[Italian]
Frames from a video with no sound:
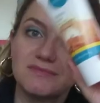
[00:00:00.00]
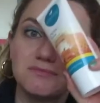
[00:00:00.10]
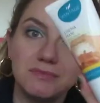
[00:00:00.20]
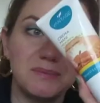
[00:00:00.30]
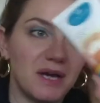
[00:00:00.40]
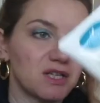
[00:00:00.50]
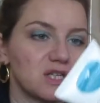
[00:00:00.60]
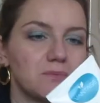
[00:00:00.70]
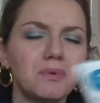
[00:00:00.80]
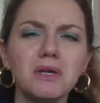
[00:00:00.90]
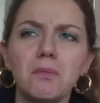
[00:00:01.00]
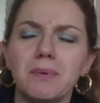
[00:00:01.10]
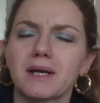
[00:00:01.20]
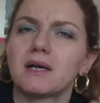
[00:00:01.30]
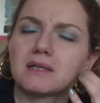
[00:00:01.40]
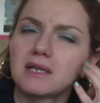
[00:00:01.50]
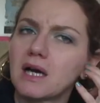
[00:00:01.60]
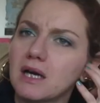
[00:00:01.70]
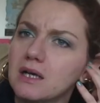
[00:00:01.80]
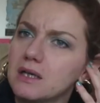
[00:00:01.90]
mi piace poi l'ho
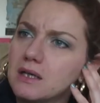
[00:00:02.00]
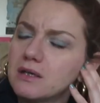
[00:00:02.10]
pagata